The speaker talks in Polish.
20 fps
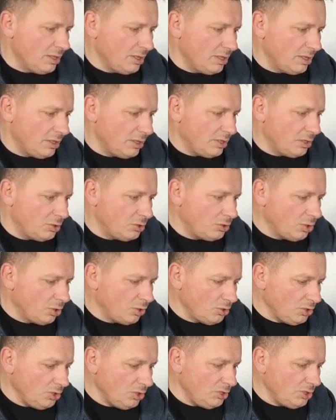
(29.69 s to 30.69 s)
E,
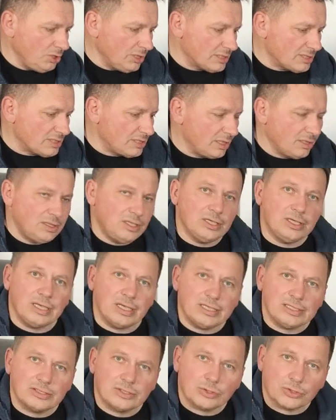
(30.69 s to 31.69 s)
no i niestety
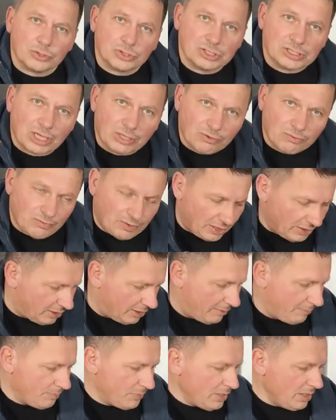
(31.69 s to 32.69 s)
jest
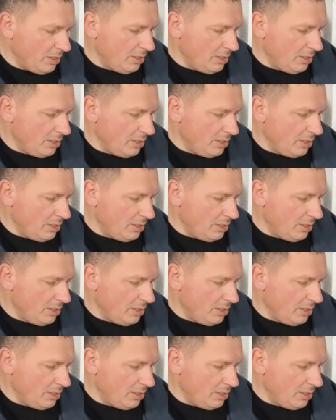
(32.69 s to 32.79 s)
rozczarowana.